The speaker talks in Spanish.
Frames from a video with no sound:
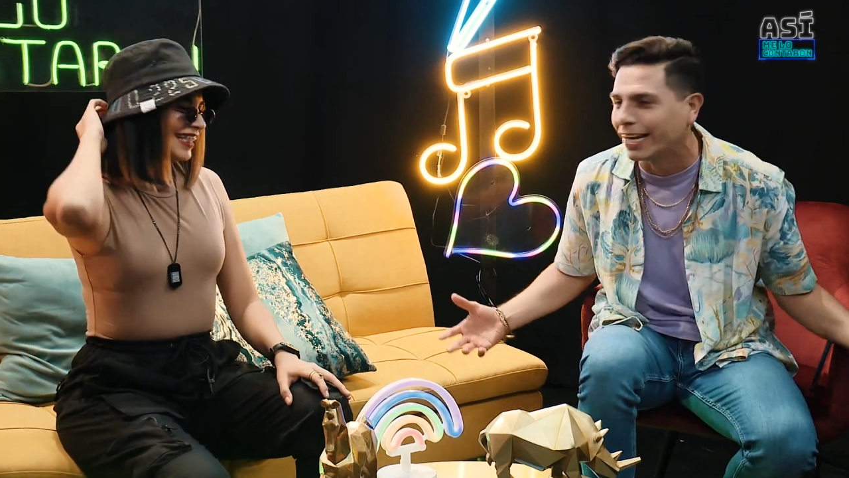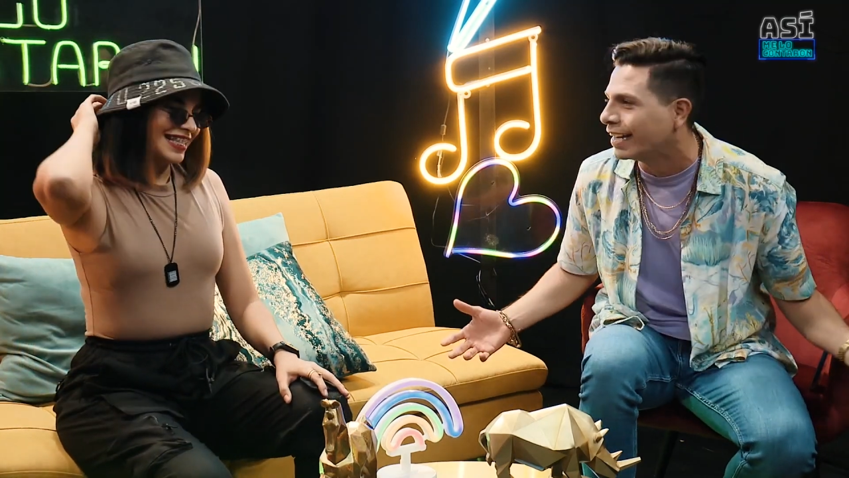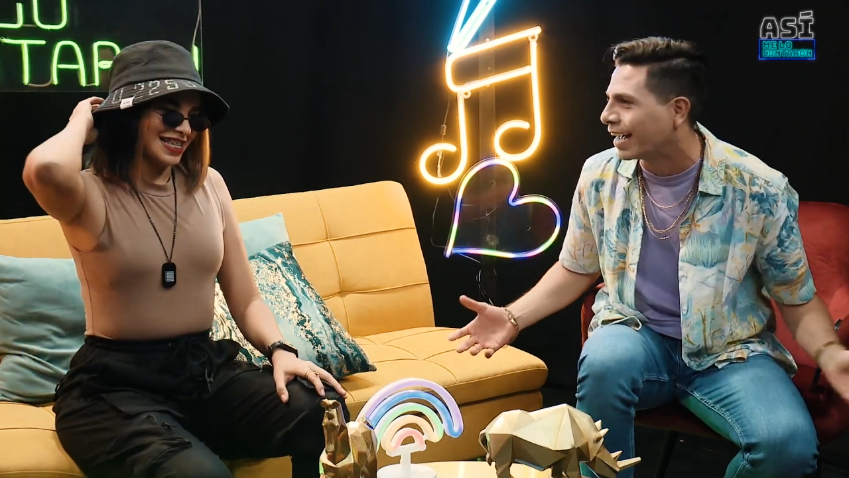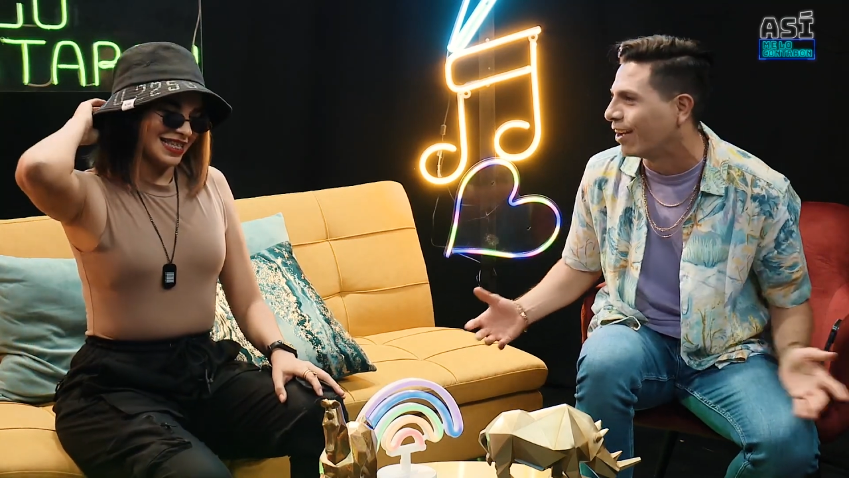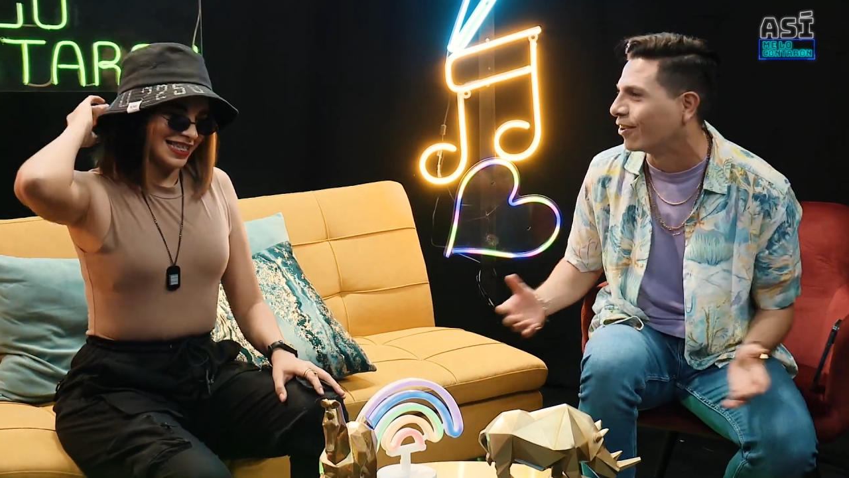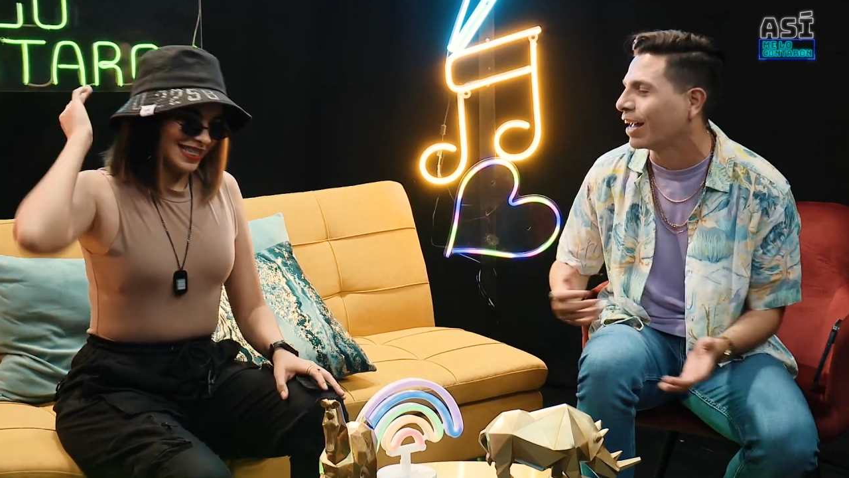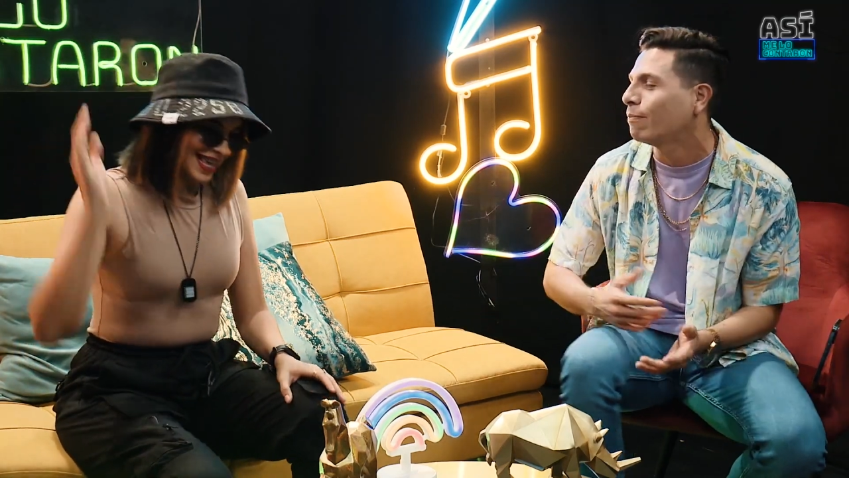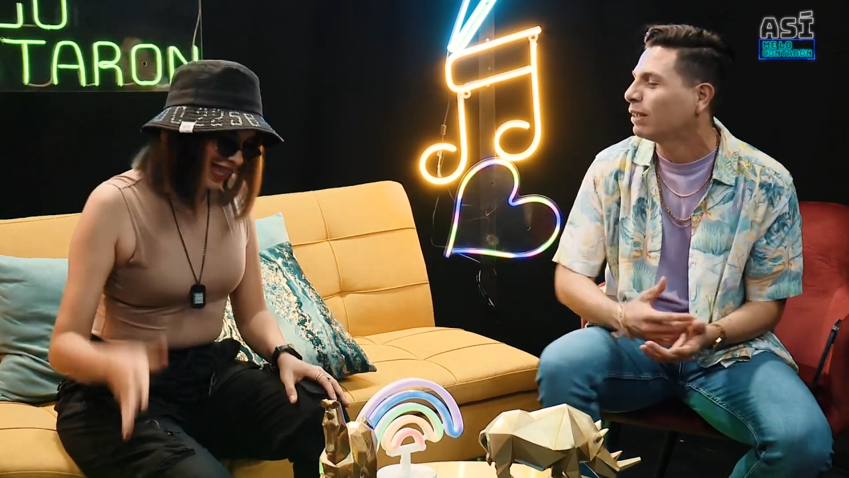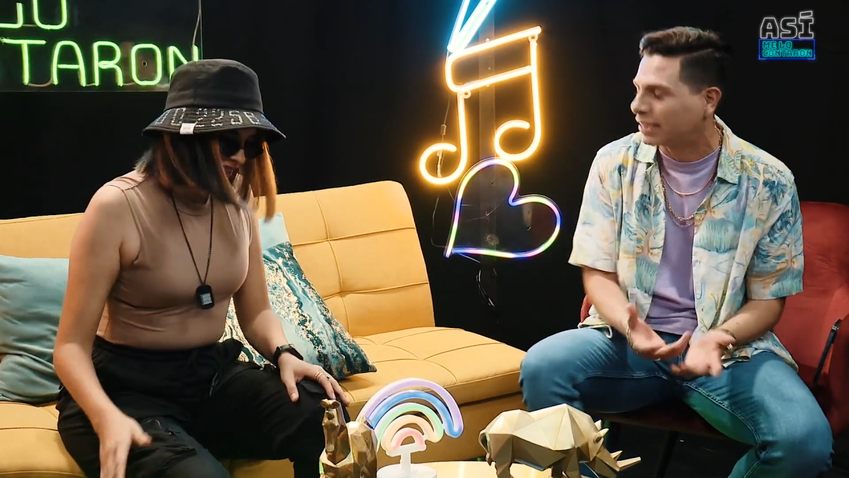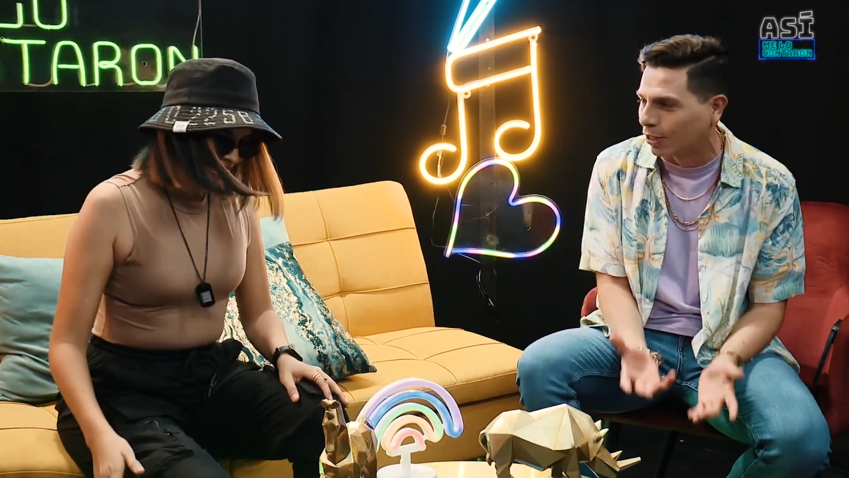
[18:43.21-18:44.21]
Dijo, ¿o qué
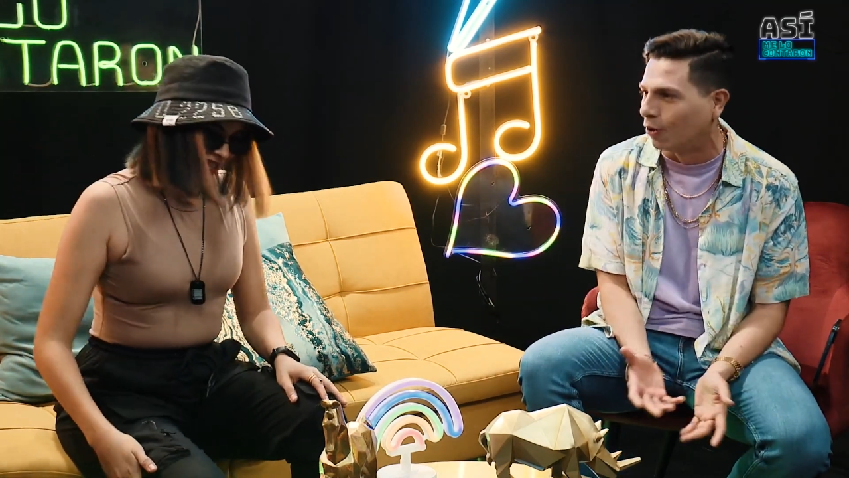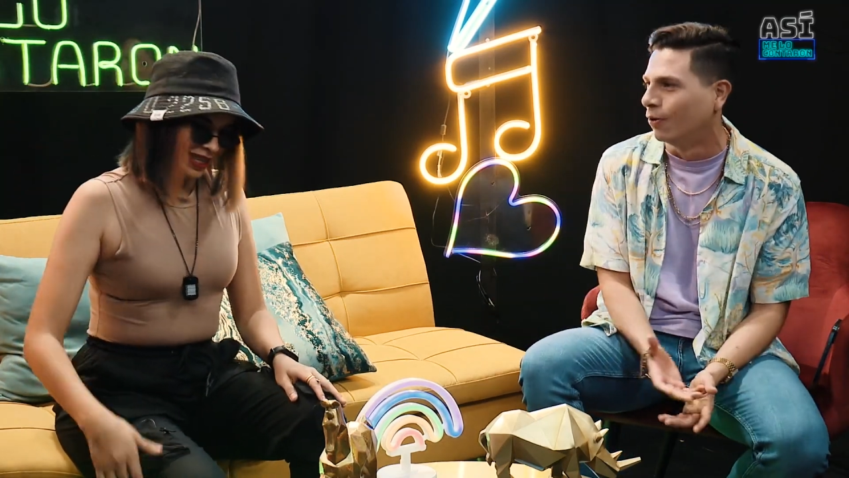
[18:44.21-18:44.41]
pasó? Siéntate,